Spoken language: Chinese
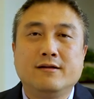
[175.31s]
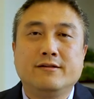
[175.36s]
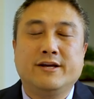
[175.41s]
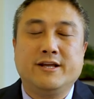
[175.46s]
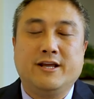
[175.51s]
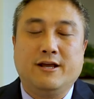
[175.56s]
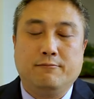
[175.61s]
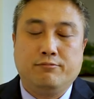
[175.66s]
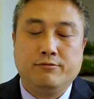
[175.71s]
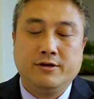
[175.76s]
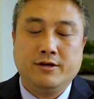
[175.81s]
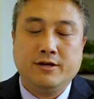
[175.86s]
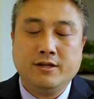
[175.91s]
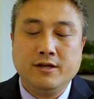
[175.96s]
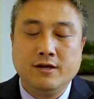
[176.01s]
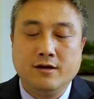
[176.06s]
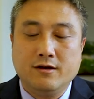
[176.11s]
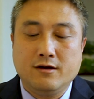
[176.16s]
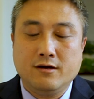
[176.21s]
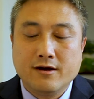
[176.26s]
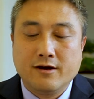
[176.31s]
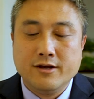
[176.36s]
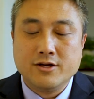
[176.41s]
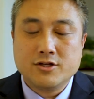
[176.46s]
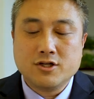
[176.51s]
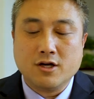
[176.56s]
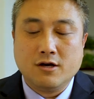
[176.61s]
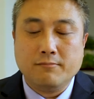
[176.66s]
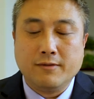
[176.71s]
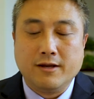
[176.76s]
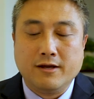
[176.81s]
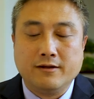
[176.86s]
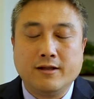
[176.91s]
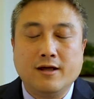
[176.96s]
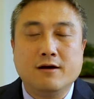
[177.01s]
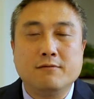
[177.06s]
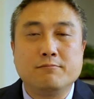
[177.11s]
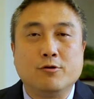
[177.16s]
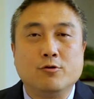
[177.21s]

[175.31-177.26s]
那也不一定可以证明呢。